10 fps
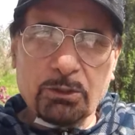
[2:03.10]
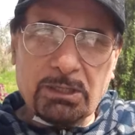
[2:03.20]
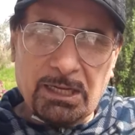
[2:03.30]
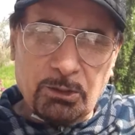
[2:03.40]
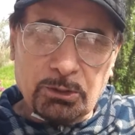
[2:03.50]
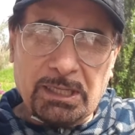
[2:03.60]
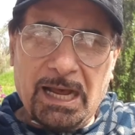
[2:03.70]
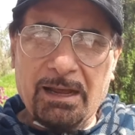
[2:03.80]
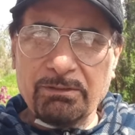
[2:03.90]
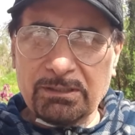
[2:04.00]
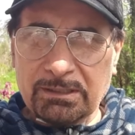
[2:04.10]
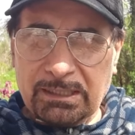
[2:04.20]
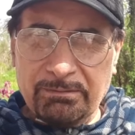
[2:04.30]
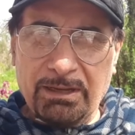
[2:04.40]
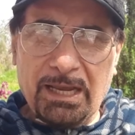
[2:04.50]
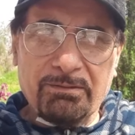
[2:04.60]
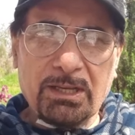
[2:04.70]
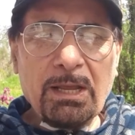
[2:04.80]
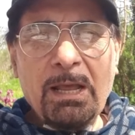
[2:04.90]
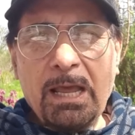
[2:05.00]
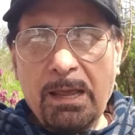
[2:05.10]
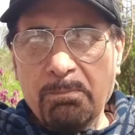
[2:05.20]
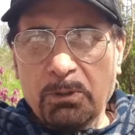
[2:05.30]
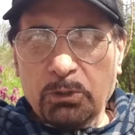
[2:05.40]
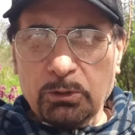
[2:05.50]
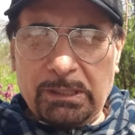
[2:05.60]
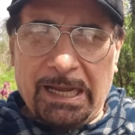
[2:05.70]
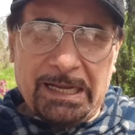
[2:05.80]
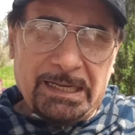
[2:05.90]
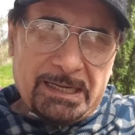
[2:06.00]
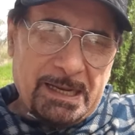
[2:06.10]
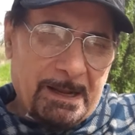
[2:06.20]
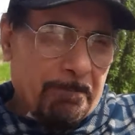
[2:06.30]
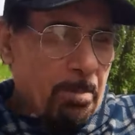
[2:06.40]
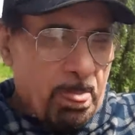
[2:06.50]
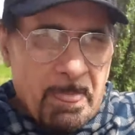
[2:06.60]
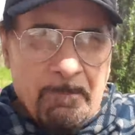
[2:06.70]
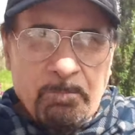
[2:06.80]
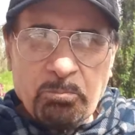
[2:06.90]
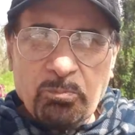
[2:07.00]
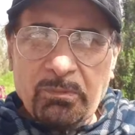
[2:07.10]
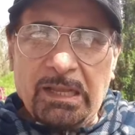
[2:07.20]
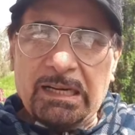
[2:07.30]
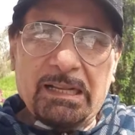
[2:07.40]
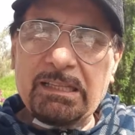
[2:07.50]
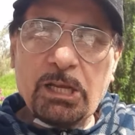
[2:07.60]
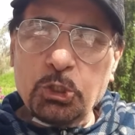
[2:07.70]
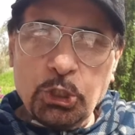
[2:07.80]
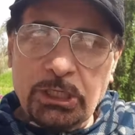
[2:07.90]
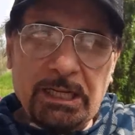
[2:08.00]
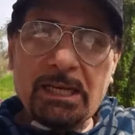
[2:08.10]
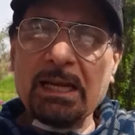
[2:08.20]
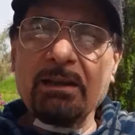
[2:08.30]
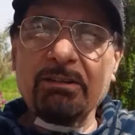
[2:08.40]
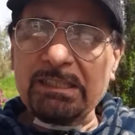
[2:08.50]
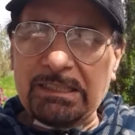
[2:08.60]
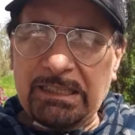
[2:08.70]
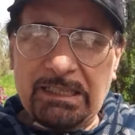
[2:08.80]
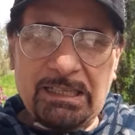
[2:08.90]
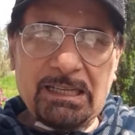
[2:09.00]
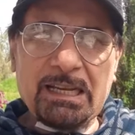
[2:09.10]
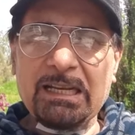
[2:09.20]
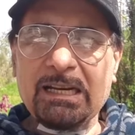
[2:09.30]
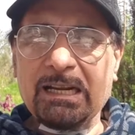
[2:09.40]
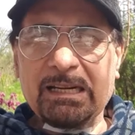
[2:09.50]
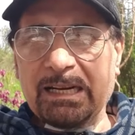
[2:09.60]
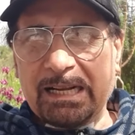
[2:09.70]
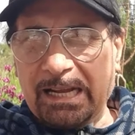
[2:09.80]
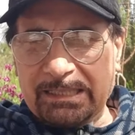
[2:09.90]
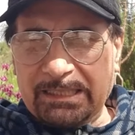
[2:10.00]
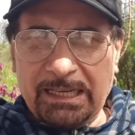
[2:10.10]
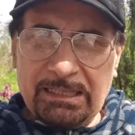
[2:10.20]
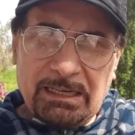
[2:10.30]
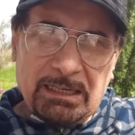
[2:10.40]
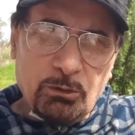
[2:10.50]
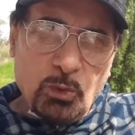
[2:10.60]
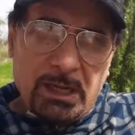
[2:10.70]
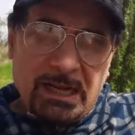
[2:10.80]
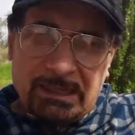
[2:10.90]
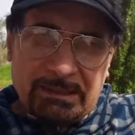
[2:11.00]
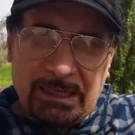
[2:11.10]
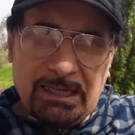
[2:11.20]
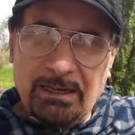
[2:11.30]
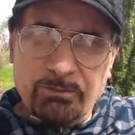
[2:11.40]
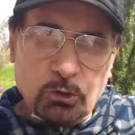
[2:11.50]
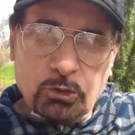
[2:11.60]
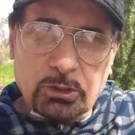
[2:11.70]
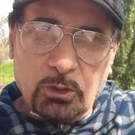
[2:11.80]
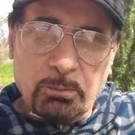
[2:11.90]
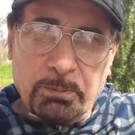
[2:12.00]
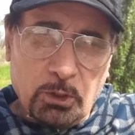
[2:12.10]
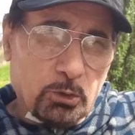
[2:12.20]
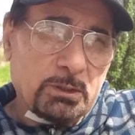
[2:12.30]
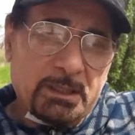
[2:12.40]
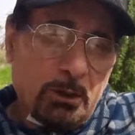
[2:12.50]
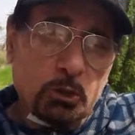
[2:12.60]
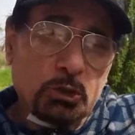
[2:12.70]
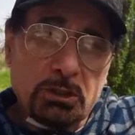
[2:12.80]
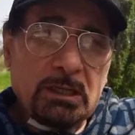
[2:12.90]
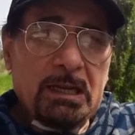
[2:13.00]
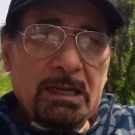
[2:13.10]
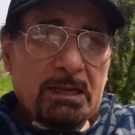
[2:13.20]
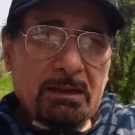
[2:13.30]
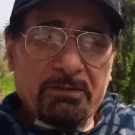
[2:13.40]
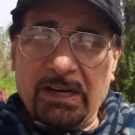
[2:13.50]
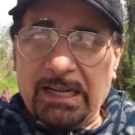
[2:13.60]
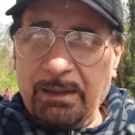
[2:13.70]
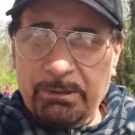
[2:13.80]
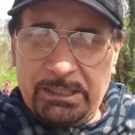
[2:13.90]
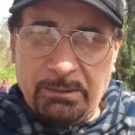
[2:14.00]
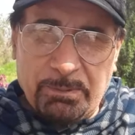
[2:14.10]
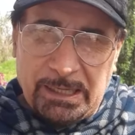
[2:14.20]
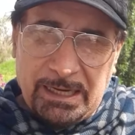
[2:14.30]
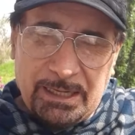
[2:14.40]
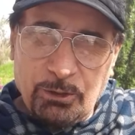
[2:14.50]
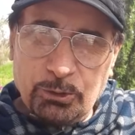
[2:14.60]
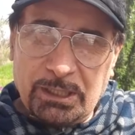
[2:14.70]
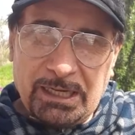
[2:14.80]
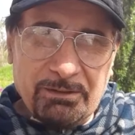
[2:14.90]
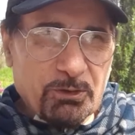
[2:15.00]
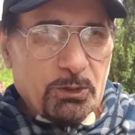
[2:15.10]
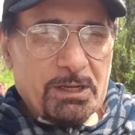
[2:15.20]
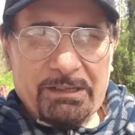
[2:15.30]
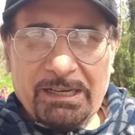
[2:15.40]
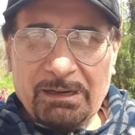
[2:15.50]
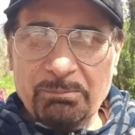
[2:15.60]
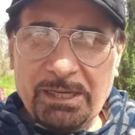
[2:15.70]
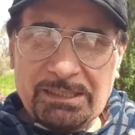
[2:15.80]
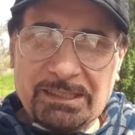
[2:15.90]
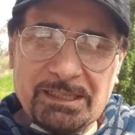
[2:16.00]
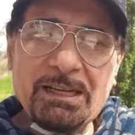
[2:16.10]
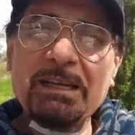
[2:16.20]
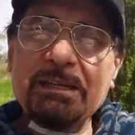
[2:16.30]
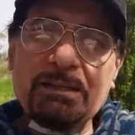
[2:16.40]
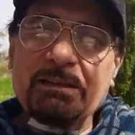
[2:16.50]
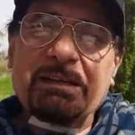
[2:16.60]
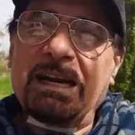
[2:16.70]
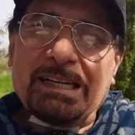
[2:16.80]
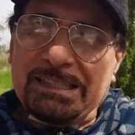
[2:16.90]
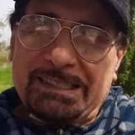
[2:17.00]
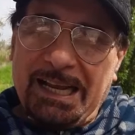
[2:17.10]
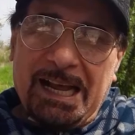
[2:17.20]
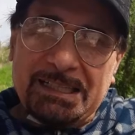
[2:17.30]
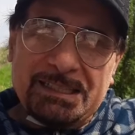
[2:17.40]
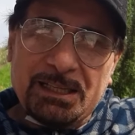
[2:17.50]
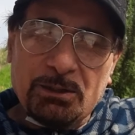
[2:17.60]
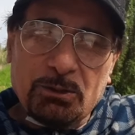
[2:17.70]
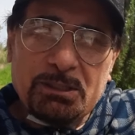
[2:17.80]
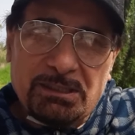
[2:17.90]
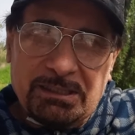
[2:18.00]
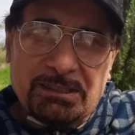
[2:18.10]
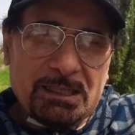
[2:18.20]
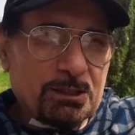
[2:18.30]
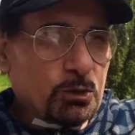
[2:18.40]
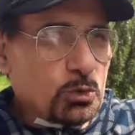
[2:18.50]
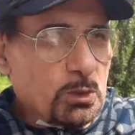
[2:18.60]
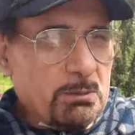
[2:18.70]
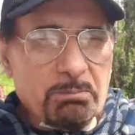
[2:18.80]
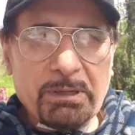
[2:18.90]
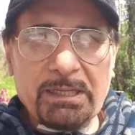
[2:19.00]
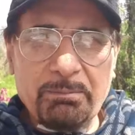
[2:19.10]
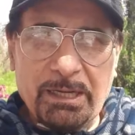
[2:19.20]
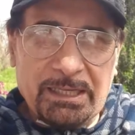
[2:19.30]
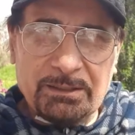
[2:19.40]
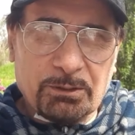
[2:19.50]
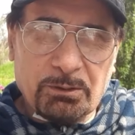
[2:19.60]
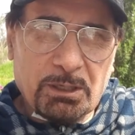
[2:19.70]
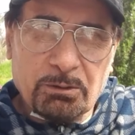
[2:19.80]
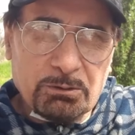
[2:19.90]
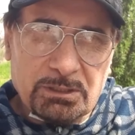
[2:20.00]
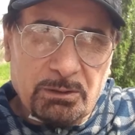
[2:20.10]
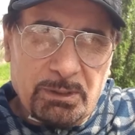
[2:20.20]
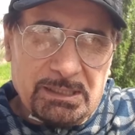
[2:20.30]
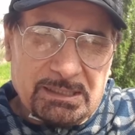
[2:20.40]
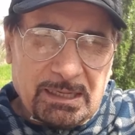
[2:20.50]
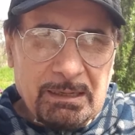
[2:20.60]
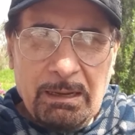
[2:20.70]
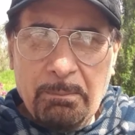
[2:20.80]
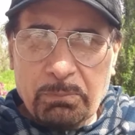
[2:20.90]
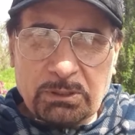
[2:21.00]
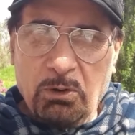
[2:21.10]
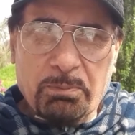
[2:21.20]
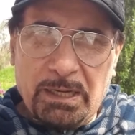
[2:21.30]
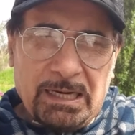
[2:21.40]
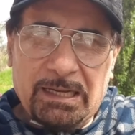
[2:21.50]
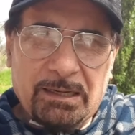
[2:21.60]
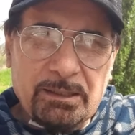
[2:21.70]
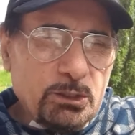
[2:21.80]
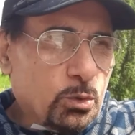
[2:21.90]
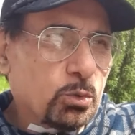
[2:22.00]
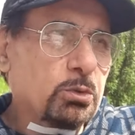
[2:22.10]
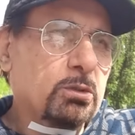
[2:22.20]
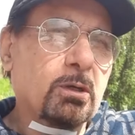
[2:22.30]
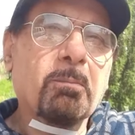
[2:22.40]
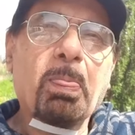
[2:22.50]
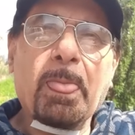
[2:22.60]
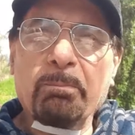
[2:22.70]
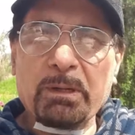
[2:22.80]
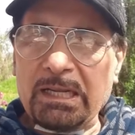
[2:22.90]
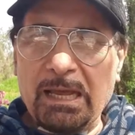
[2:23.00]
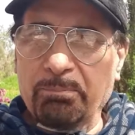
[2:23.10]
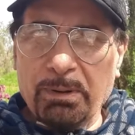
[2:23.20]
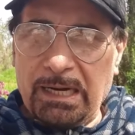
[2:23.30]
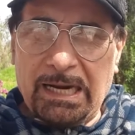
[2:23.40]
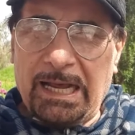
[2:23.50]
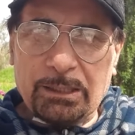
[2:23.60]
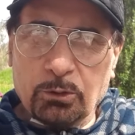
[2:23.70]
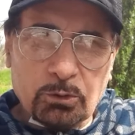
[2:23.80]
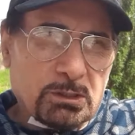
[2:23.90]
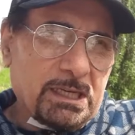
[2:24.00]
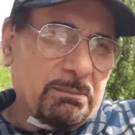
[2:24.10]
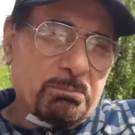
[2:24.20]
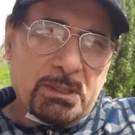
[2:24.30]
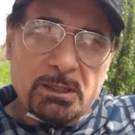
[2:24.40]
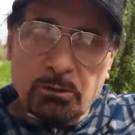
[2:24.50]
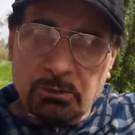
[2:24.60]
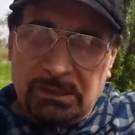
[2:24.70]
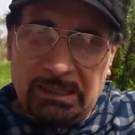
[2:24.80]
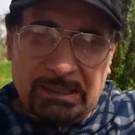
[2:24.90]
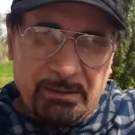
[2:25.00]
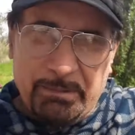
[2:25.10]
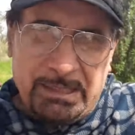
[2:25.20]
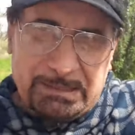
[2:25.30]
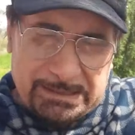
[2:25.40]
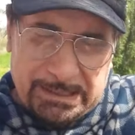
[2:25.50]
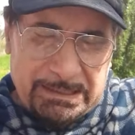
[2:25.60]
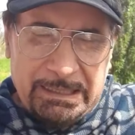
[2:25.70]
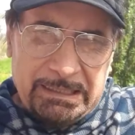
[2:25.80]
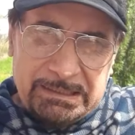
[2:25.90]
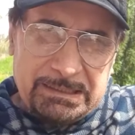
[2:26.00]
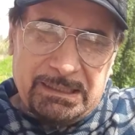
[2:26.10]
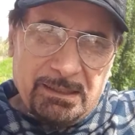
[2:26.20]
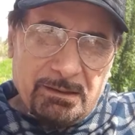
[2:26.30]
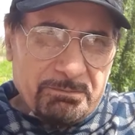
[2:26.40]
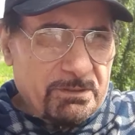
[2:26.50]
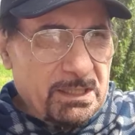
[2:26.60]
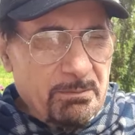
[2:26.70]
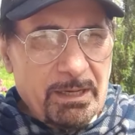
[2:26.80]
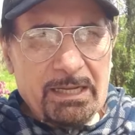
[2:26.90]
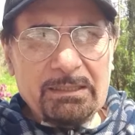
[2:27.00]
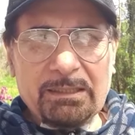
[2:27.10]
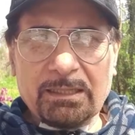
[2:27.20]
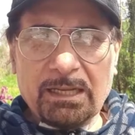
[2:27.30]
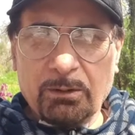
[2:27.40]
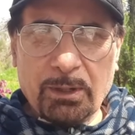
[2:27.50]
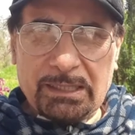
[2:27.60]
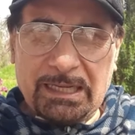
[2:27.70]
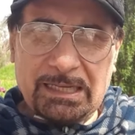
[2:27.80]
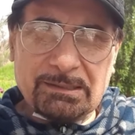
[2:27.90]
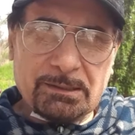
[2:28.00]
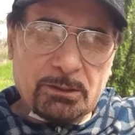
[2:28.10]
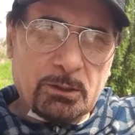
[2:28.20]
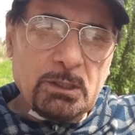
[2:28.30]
ti annotavi, scrivevi in modo tale che le 10 righe, le 20 righe, la cartella, le due cartelle fossero pronte. Oggi eh, francamente parlare col telefono è realmente eh, rilassante, non esiste nessun impedimento, di conseguenza possiamo parlare di tutto e per chi ha parlato sempre e costantemente di avvenimenti che riguardassero